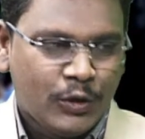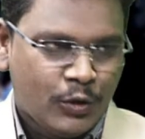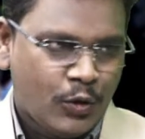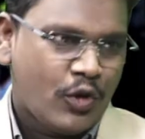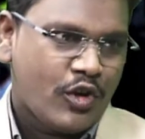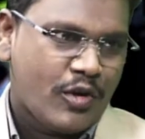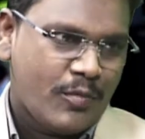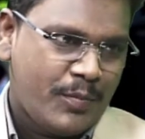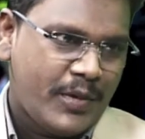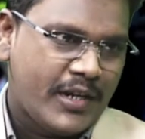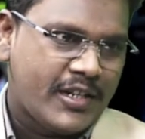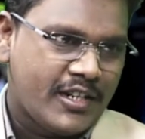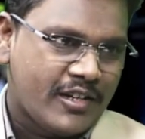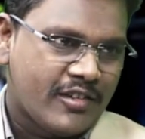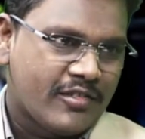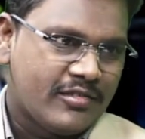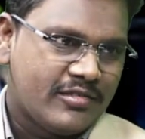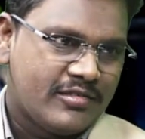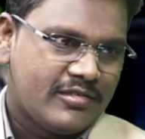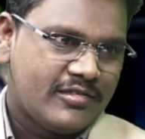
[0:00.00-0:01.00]
దూరం
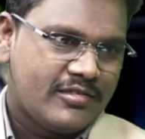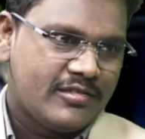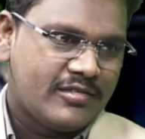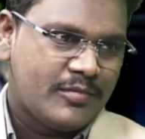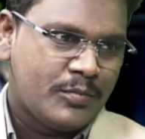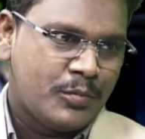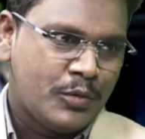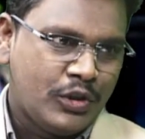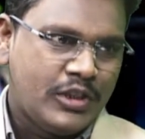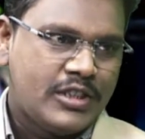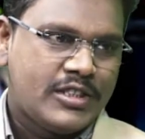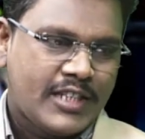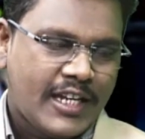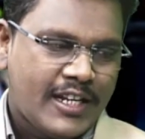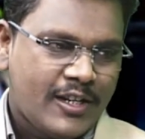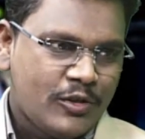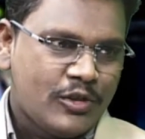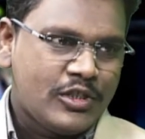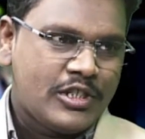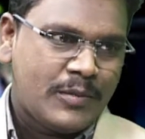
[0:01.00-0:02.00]
పెట్టడం పూర్తి
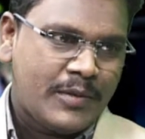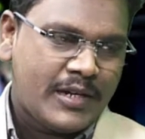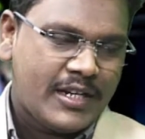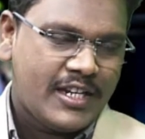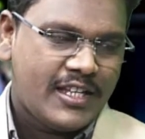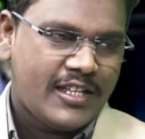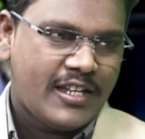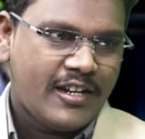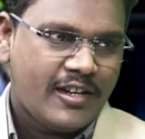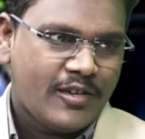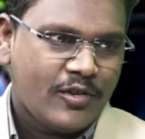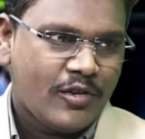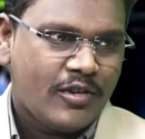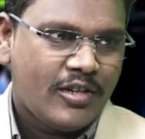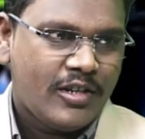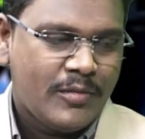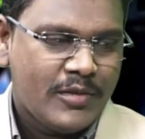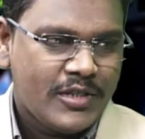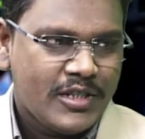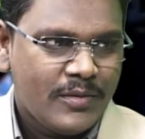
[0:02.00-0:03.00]
స్థాయిలో దృష్టి పెట్టలేదని
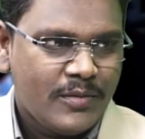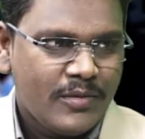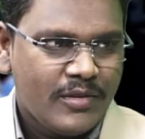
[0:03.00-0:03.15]
అనుకోవాలి పూర్తి